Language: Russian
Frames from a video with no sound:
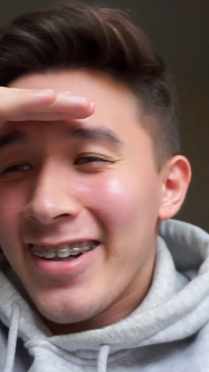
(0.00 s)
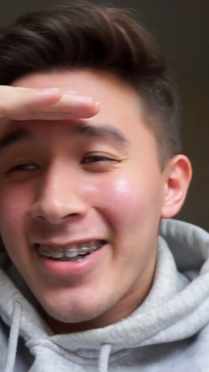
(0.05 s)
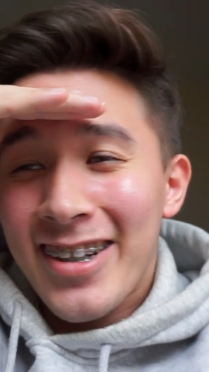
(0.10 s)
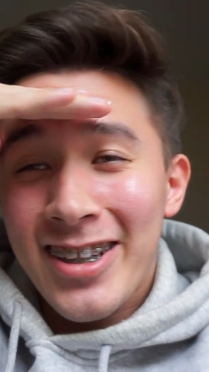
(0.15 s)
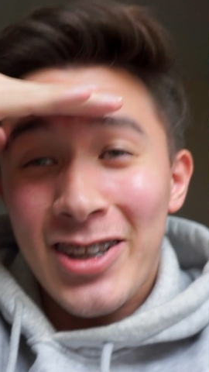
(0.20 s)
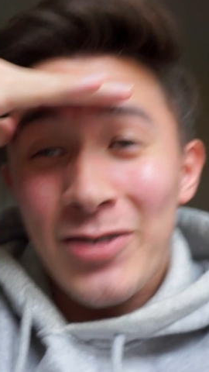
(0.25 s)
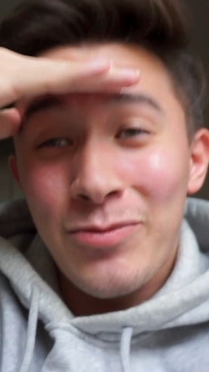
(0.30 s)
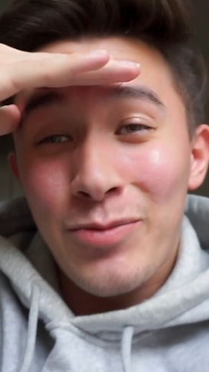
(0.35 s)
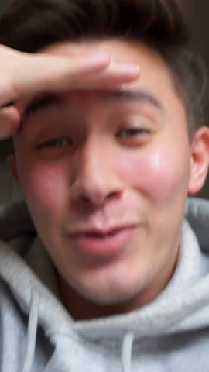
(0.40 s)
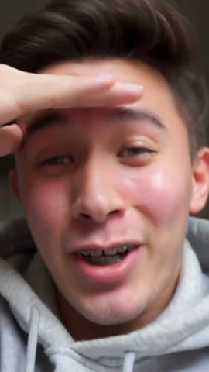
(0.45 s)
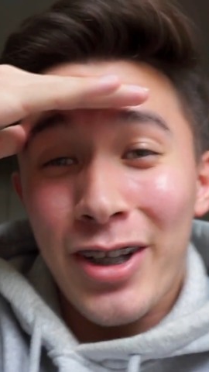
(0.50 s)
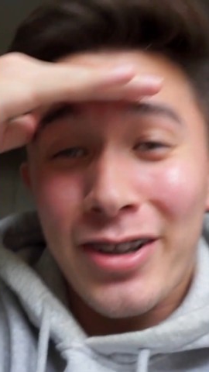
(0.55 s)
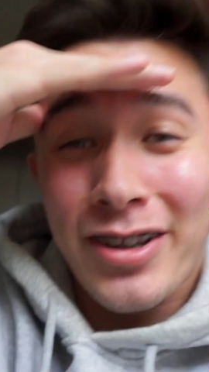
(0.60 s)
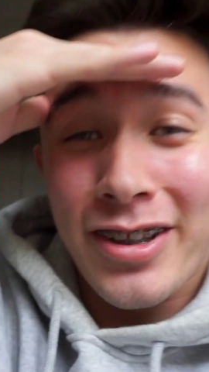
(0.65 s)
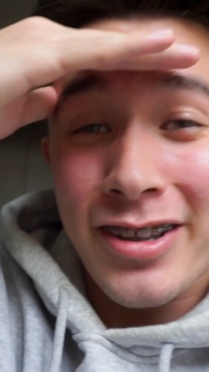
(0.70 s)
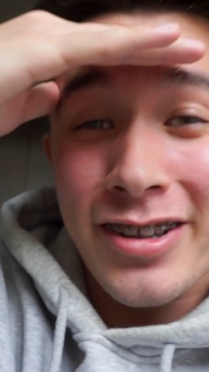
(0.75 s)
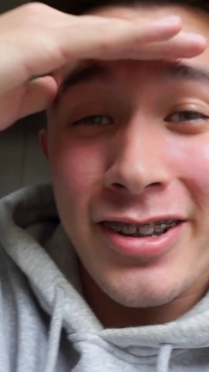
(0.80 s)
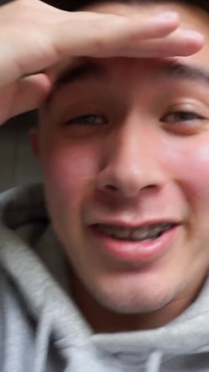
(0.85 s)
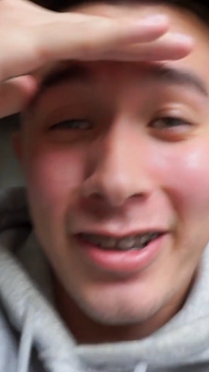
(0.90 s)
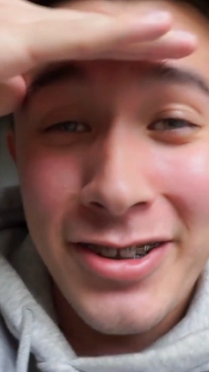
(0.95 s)

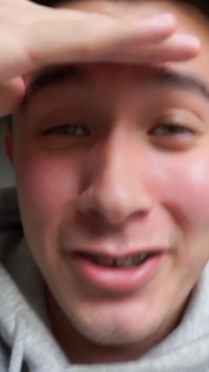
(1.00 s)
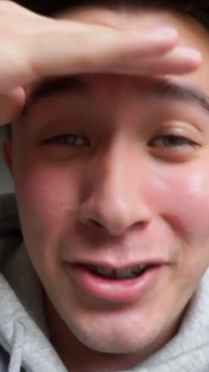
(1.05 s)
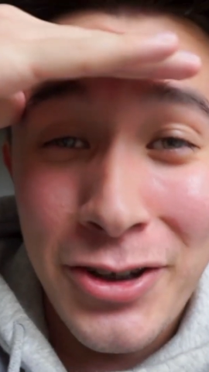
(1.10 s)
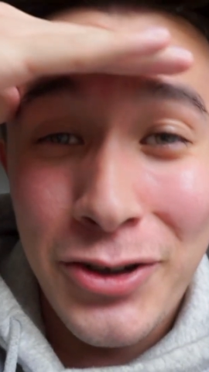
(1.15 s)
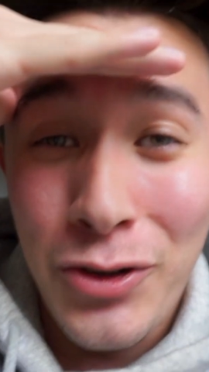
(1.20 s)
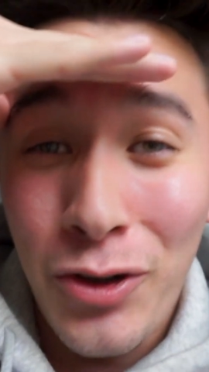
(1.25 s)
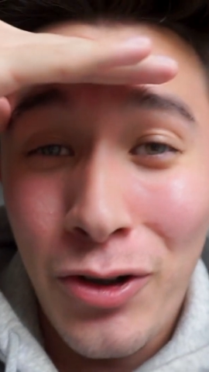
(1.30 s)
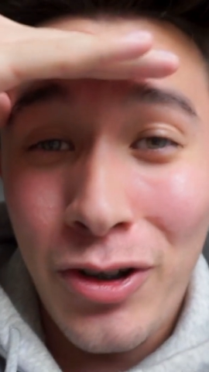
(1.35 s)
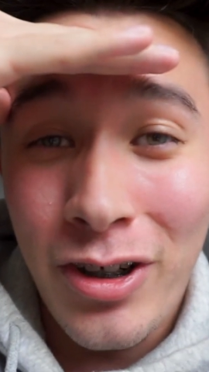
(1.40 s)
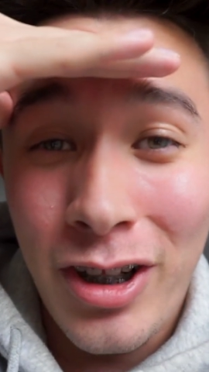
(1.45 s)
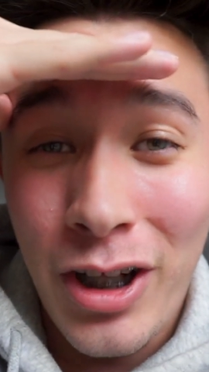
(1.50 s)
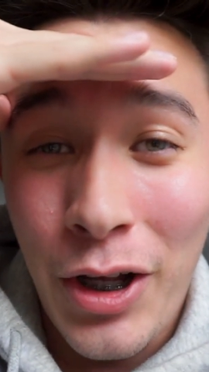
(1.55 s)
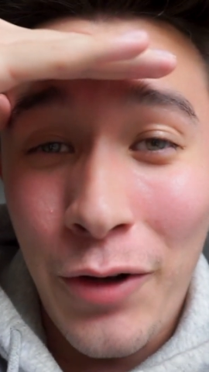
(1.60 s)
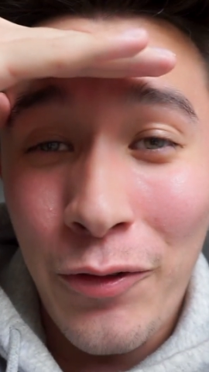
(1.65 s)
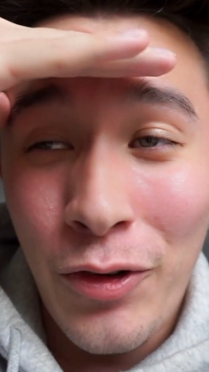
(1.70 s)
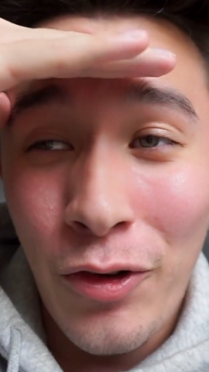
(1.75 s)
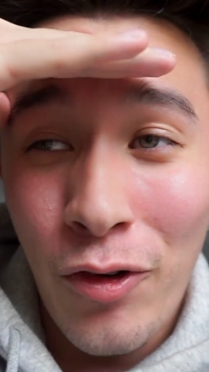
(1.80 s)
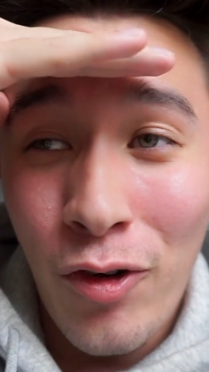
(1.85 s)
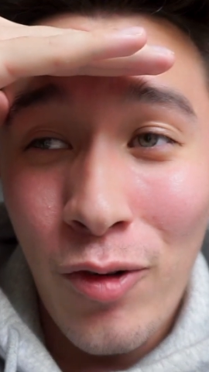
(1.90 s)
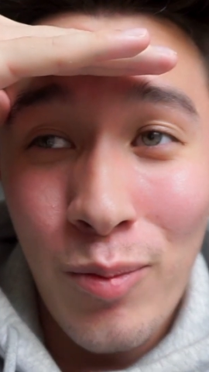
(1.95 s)
Ребята, это тикток
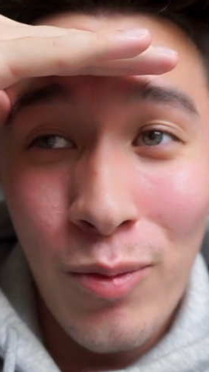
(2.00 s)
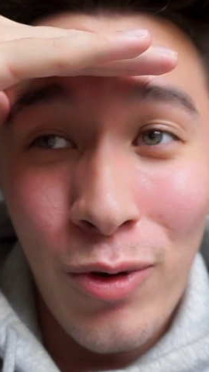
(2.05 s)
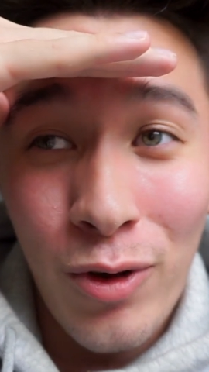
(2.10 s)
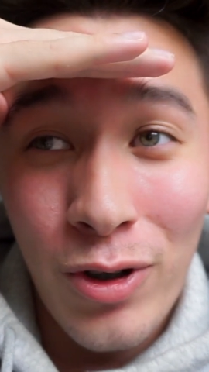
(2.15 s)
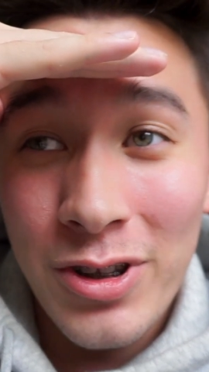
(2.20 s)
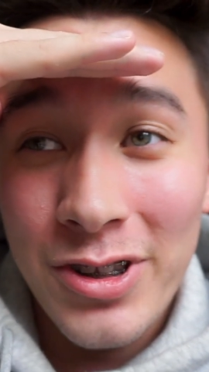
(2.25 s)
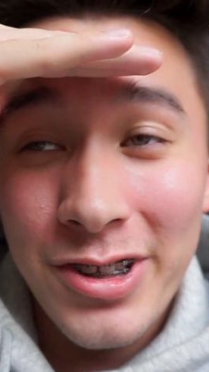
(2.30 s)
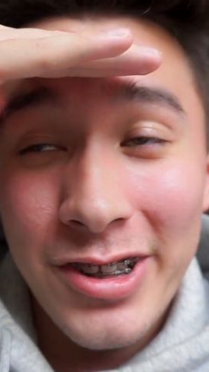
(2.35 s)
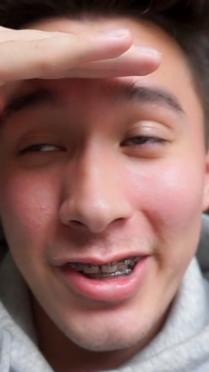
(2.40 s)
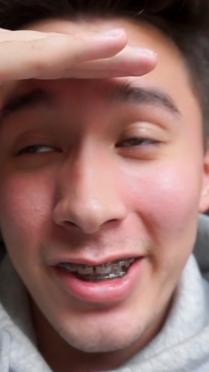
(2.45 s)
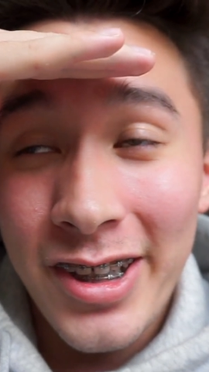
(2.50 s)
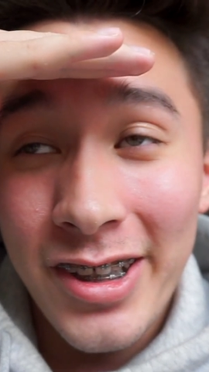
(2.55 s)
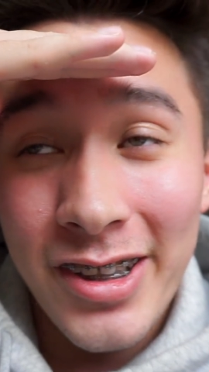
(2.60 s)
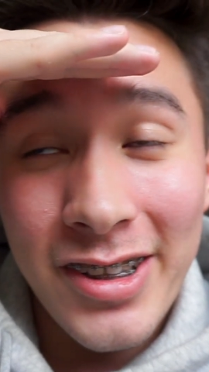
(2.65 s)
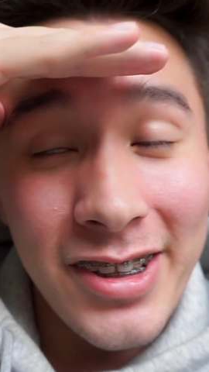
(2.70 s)
головного мозга.